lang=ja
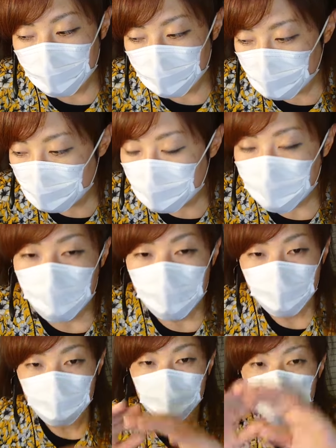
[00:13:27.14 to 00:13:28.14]
を1
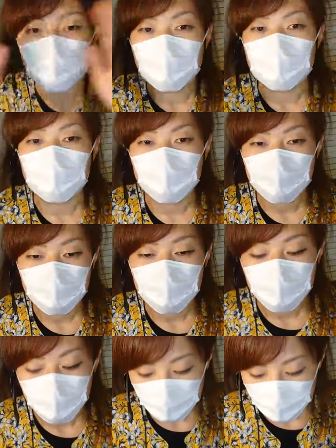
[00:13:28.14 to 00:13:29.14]
つのファイルにして
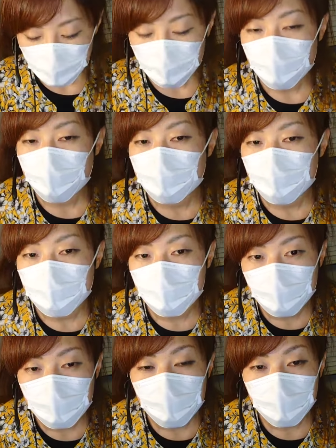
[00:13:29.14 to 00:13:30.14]
いつでもダウンロードで
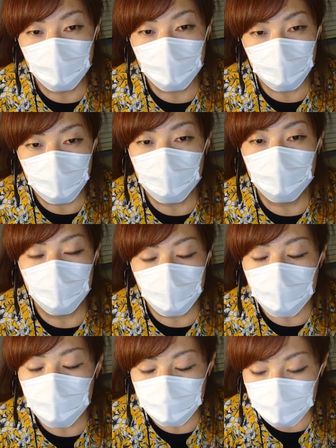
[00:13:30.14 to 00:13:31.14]
きるように無料でね
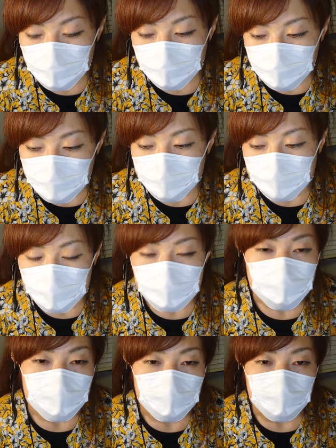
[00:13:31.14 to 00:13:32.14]
それ
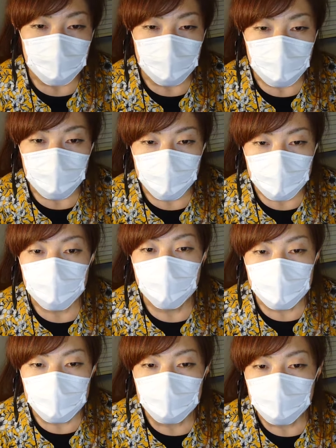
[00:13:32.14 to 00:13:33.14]
を準備しま
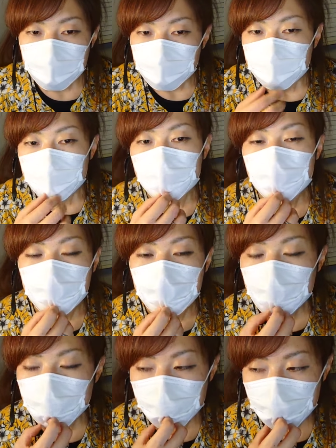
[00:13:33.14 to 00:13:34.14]
すそれを
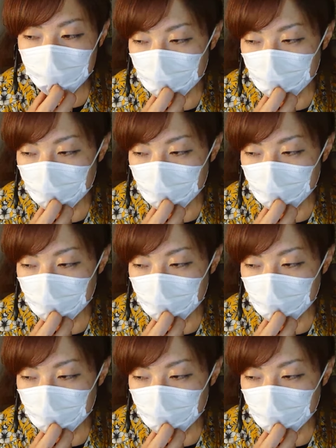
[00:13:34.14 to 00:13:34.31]
準備した